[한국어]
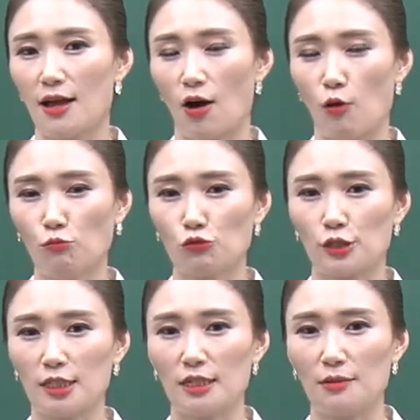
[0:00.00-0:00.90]

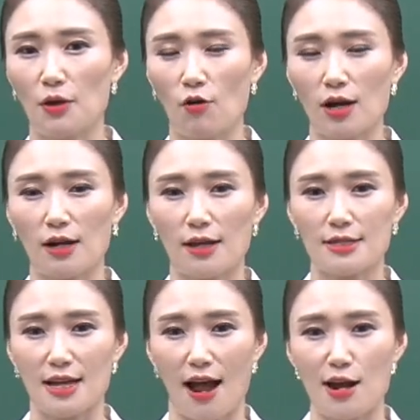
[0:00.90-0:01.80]
업무를 명확하게
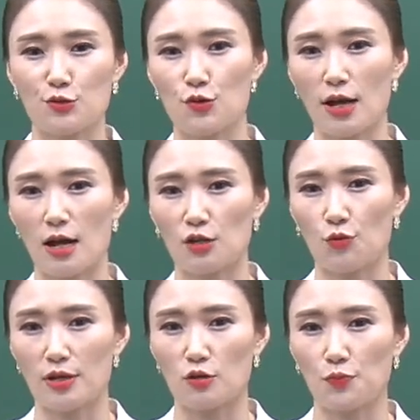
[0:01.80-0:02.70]
잘 수행하기
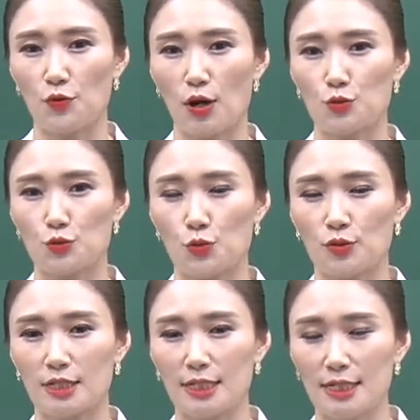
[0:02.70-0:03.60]
위해서 필요한
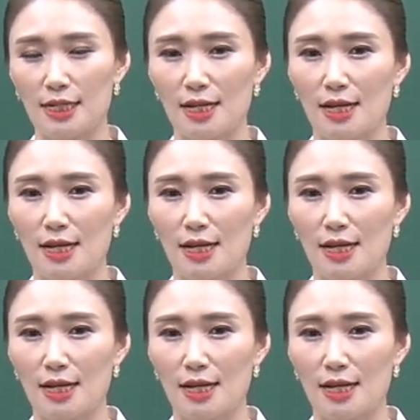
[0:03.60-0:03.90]
요소들을